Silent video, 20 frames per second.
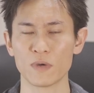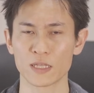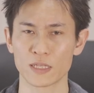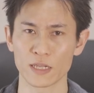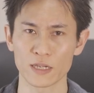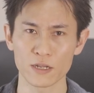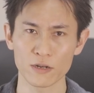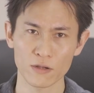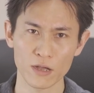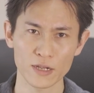
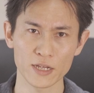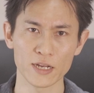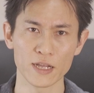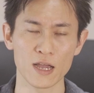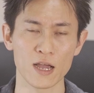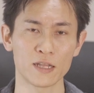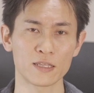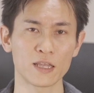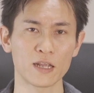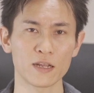できる限り
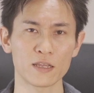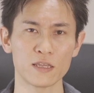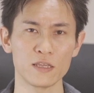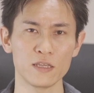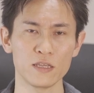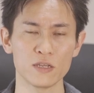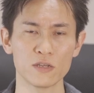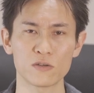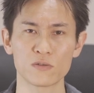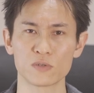働き
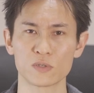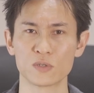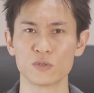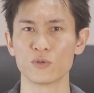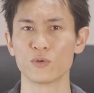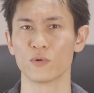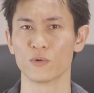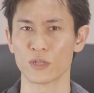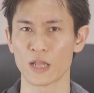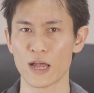にくくす
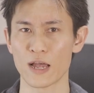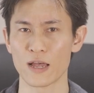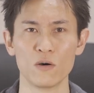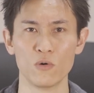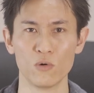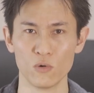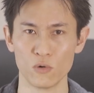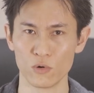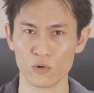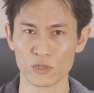るような
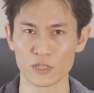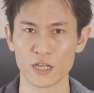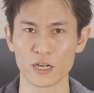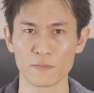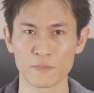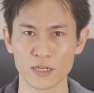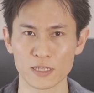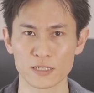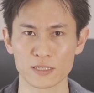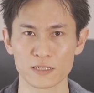方法にな
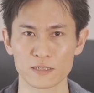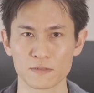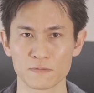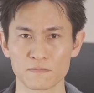ります。